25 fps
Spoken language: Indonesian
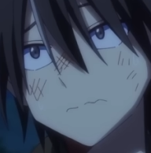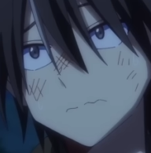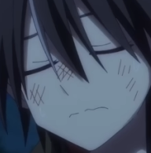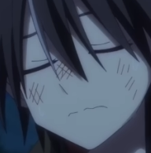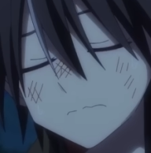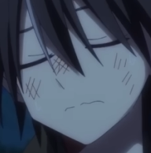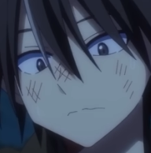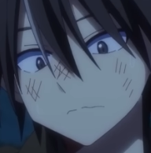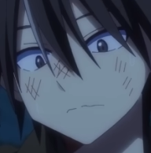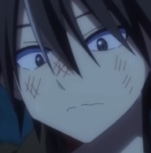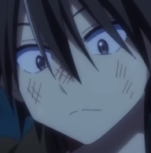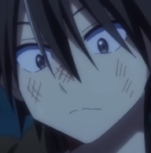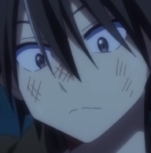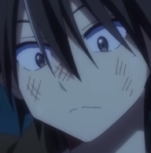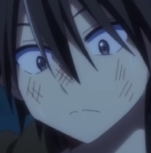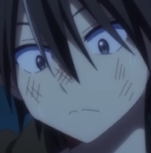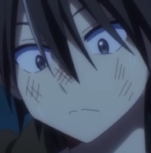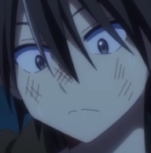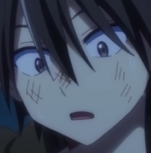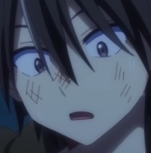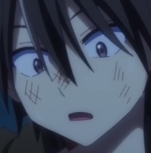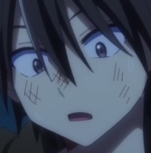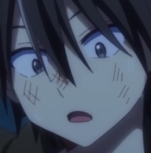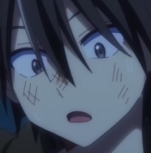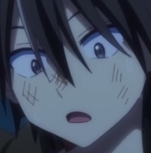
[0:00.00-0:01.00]
Dia jujur
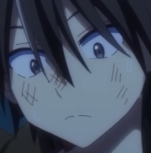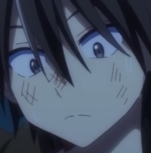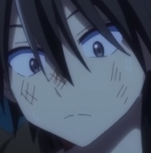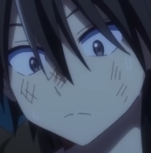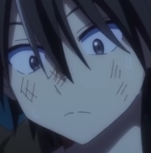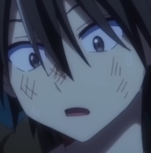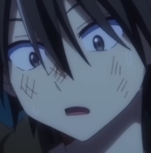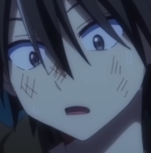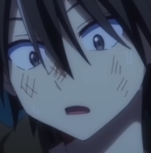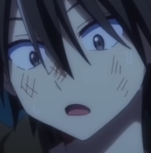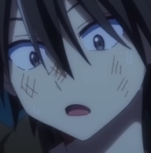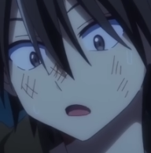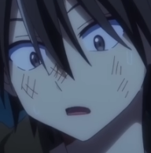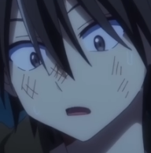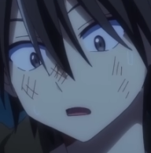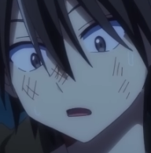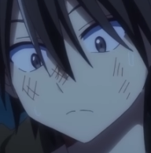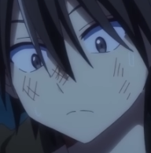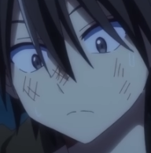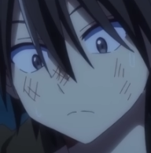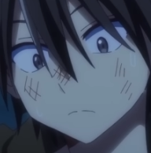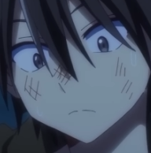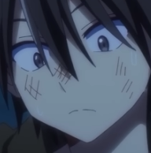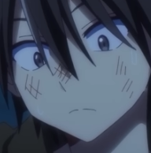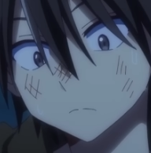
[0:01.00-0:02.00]
aja kalau habis
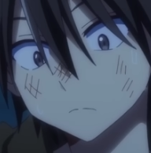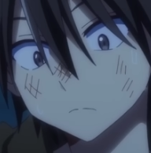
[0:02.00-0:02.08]
terbang terus